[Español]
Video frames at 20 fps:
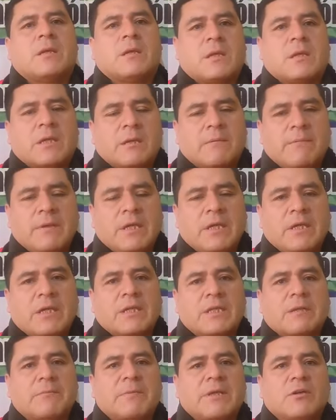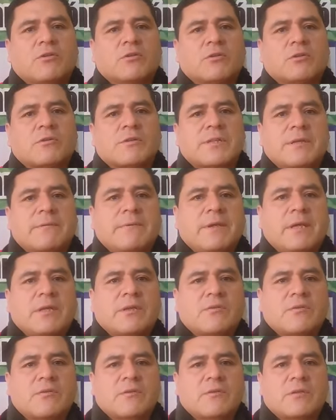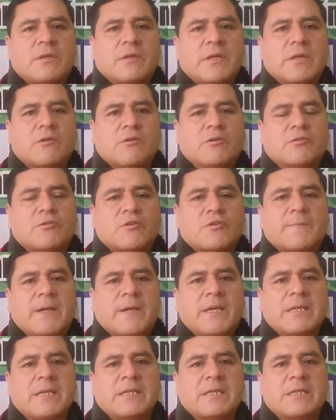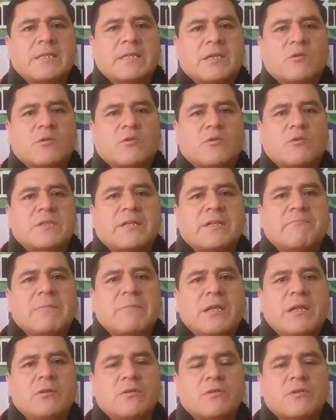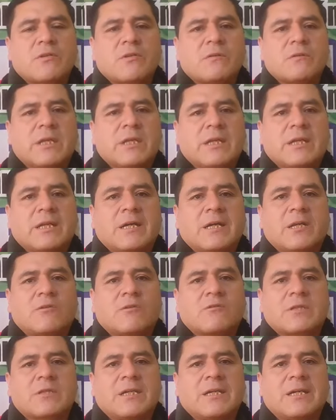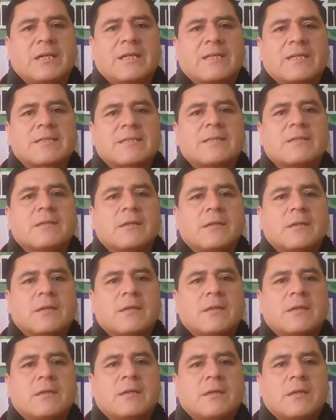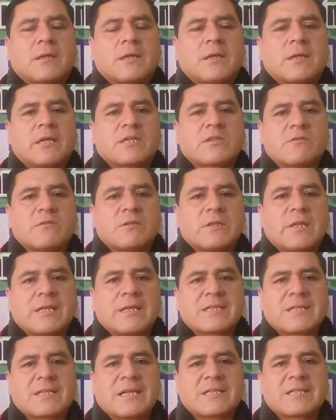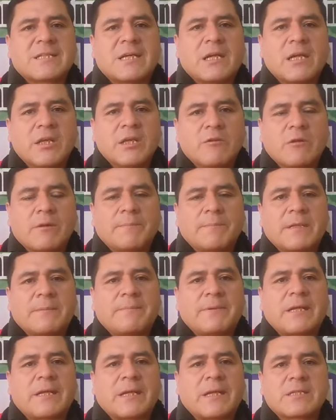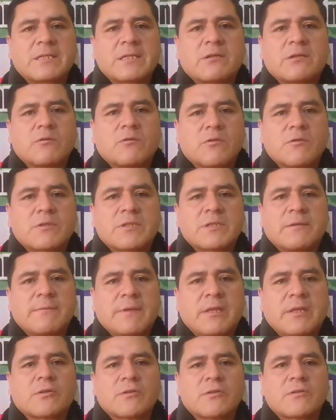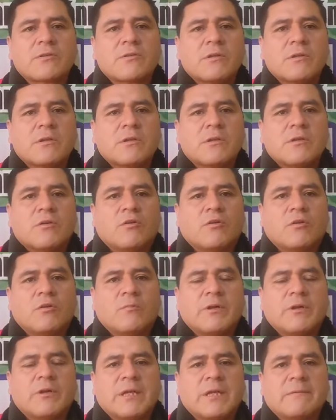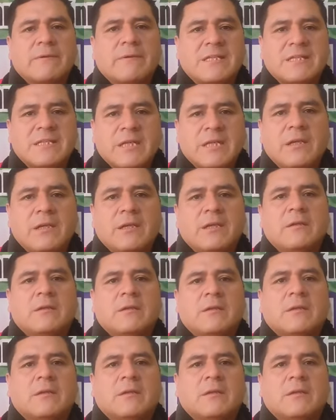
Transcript: que viene también otros eventos en otros países y algunos hermanos, delegados, delegadas, que en estos días han salido a prepararse algunos eventos como en el Brasil